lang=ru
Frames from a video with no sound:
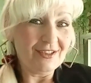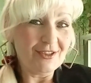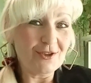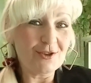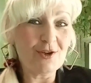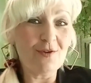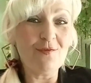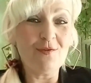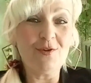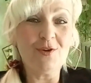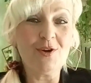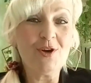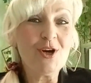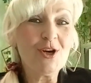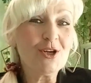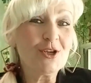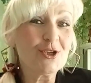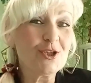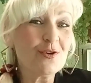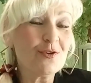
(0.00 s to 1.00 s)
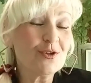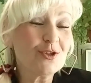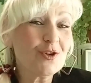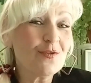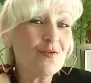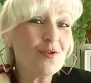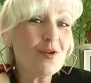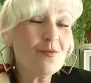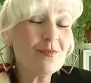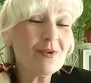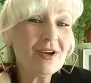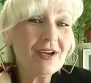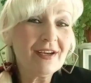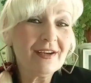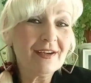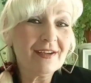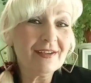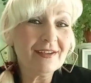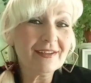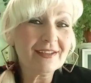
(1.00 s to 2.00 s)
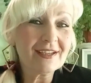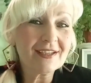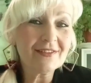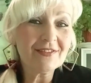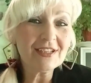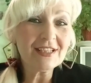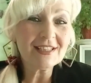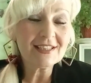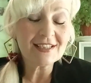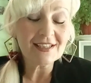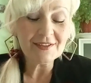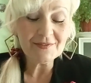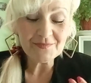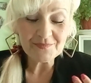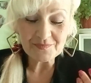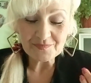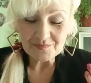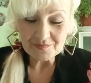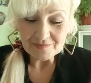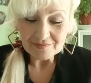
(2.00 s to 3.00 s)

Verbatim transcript: Живем, э, как говорится,